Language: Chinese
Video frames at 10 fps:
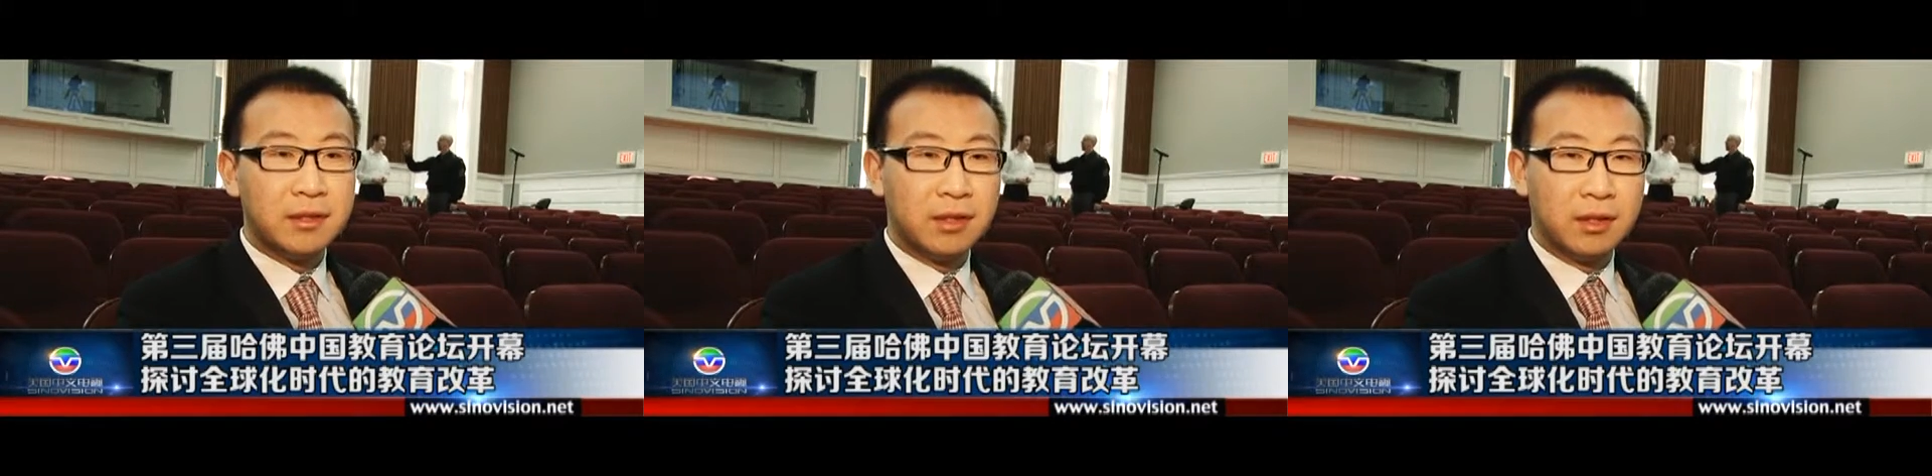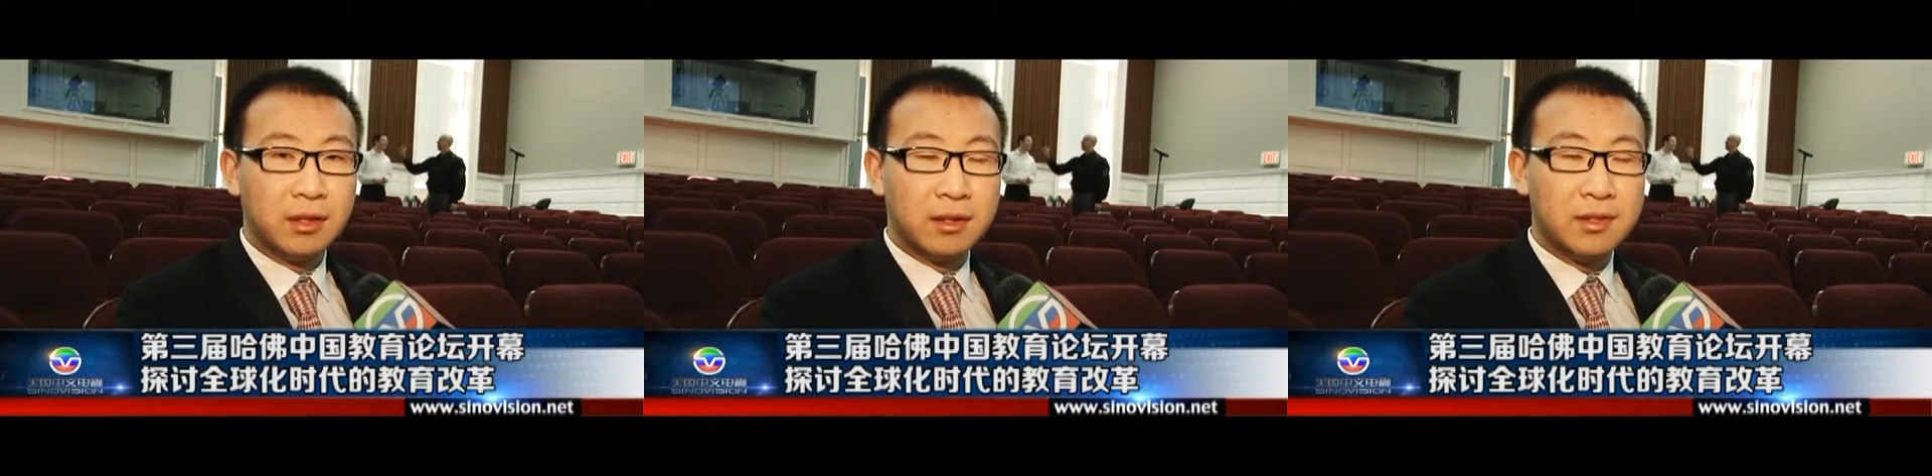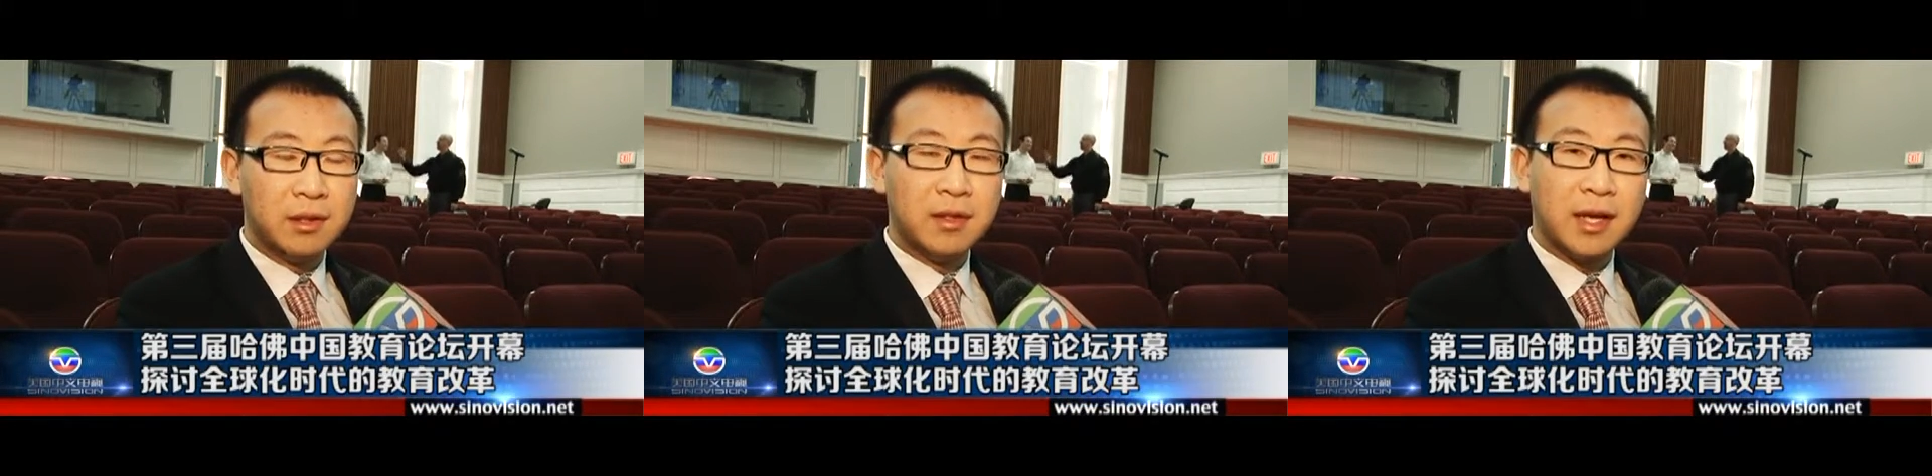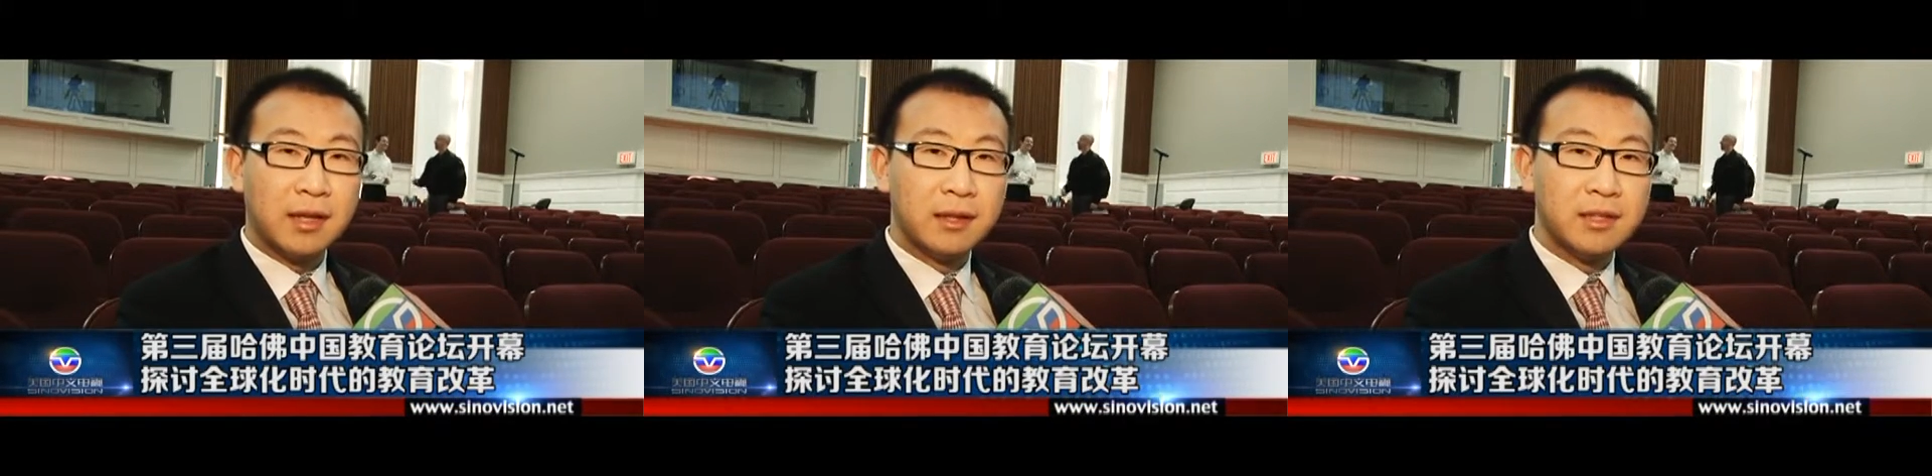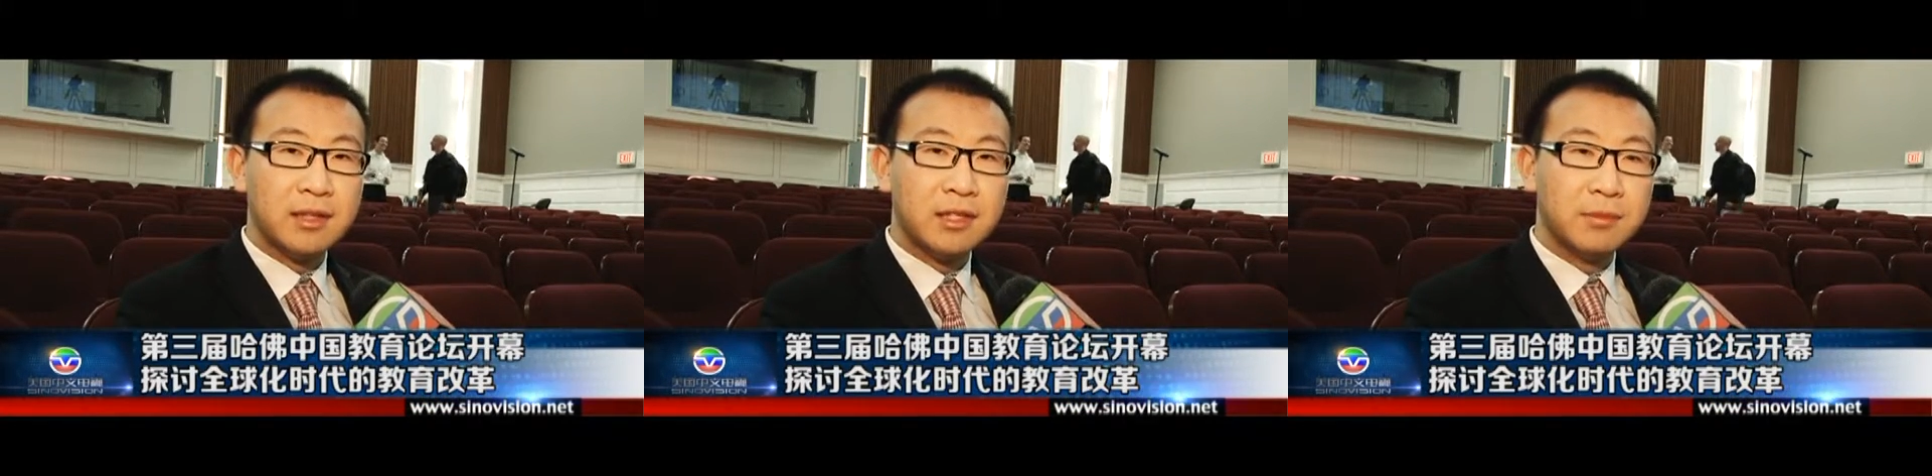呃教育改革的这个
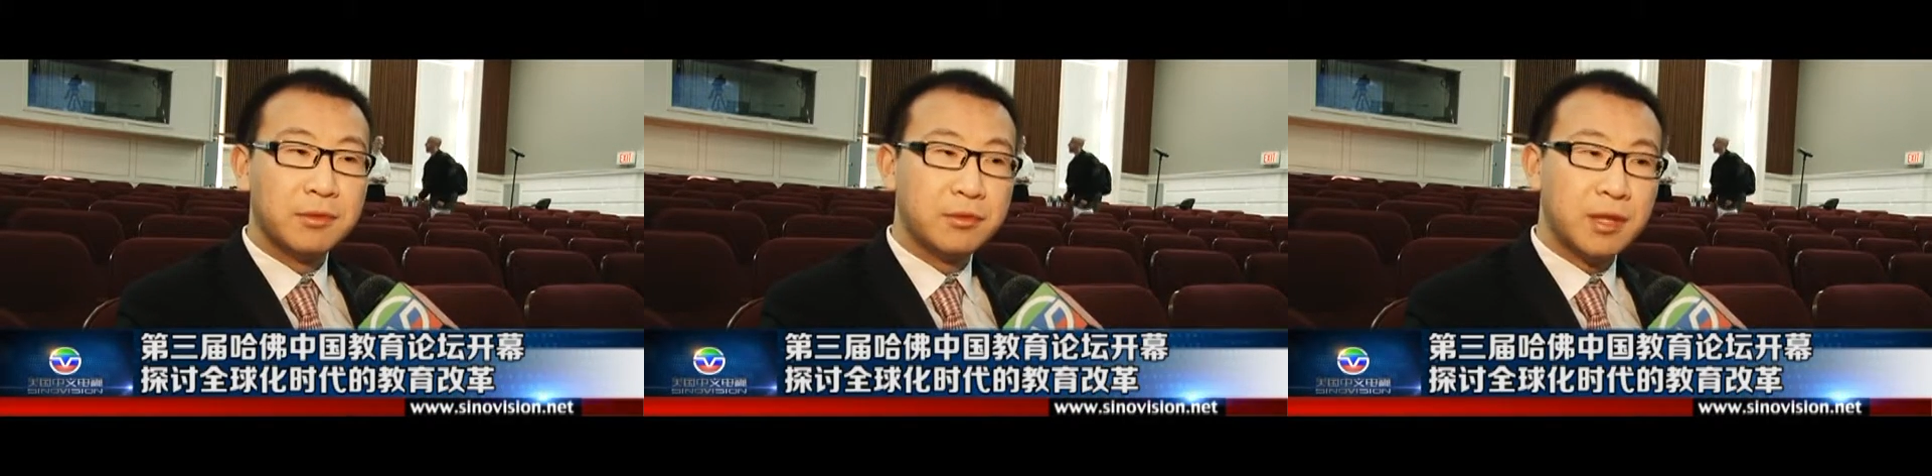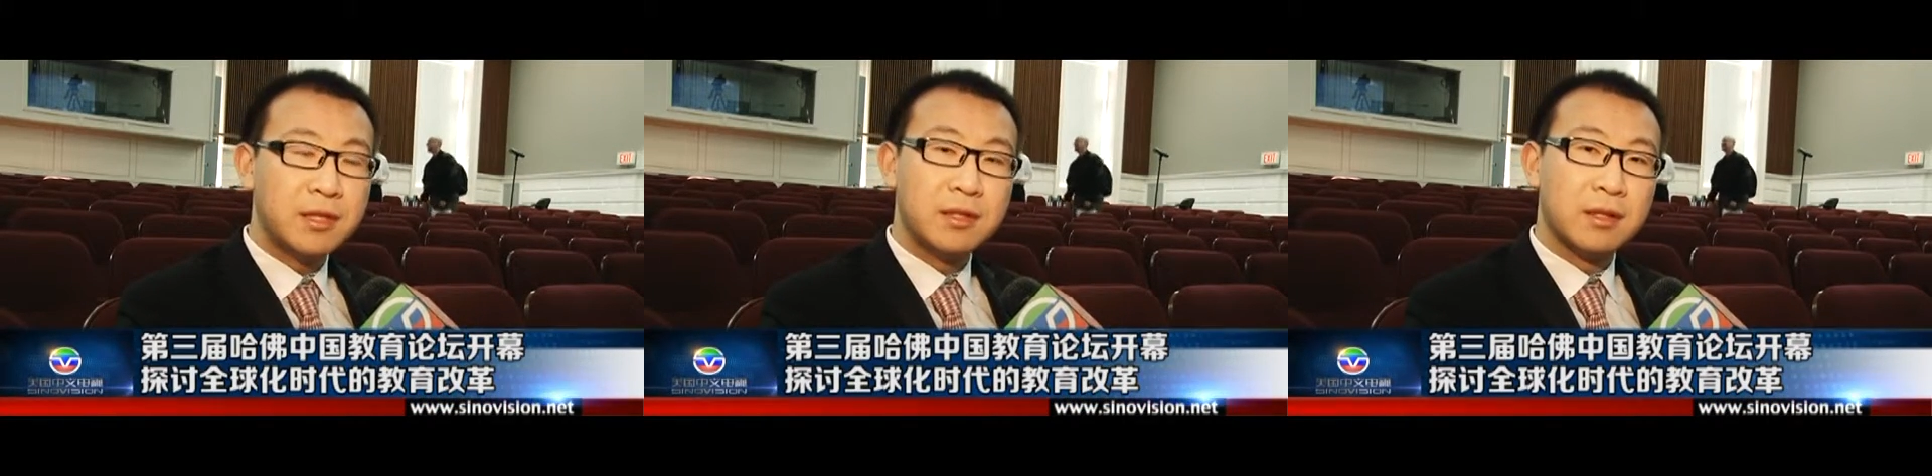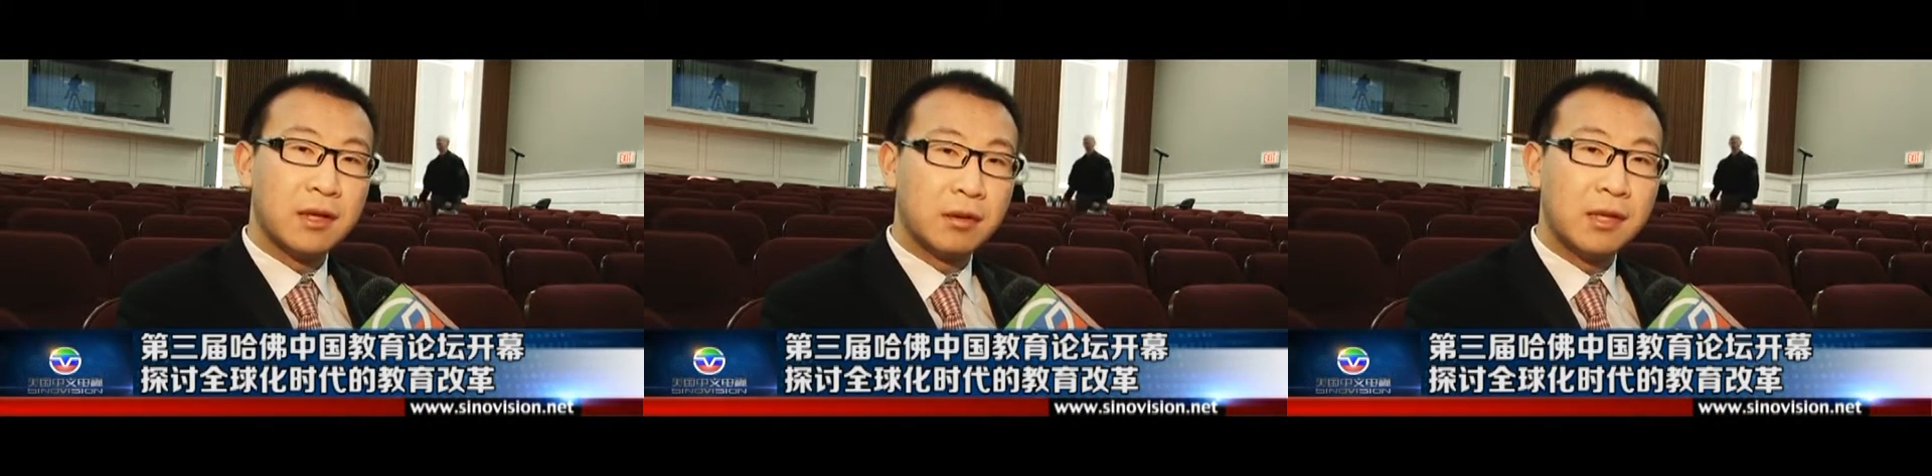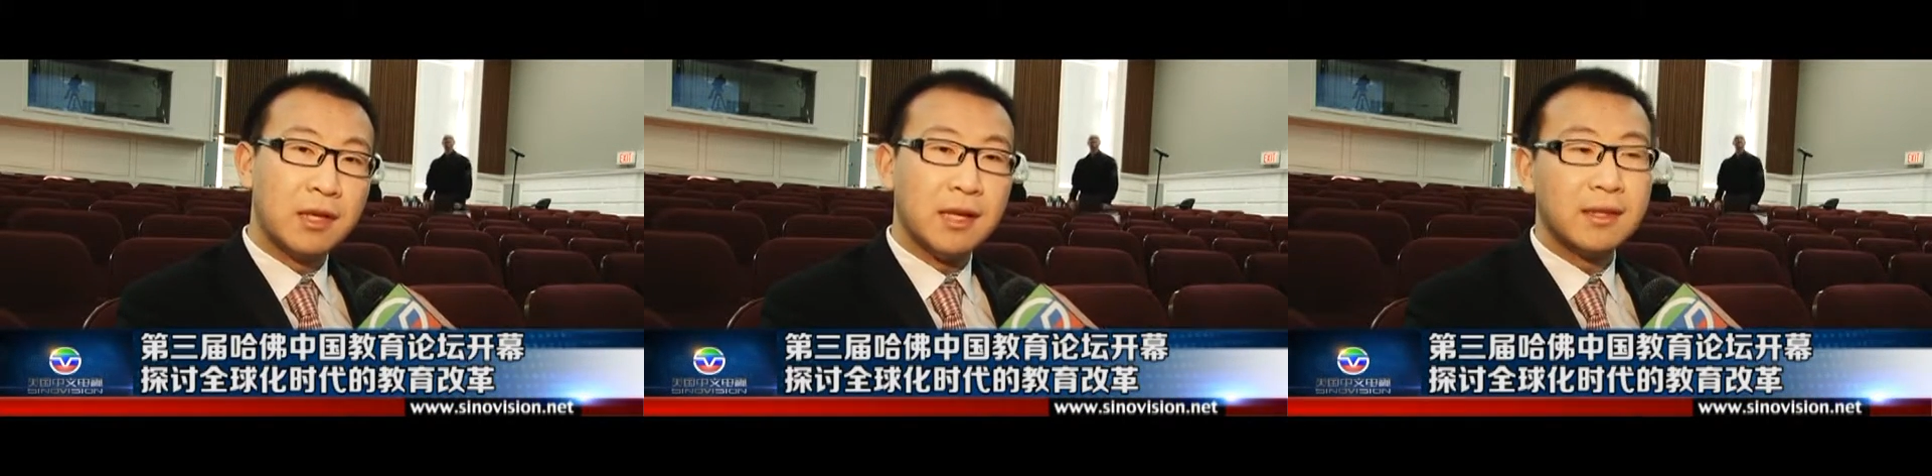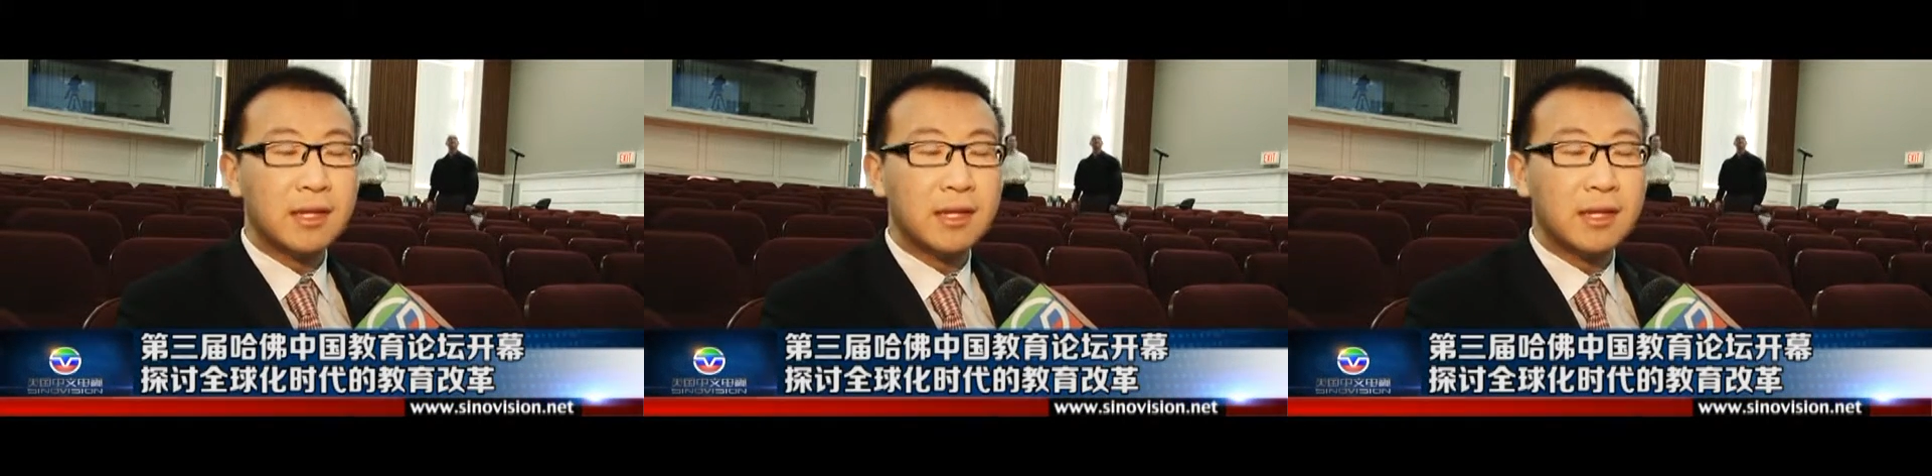题目，主要是考虑到两点，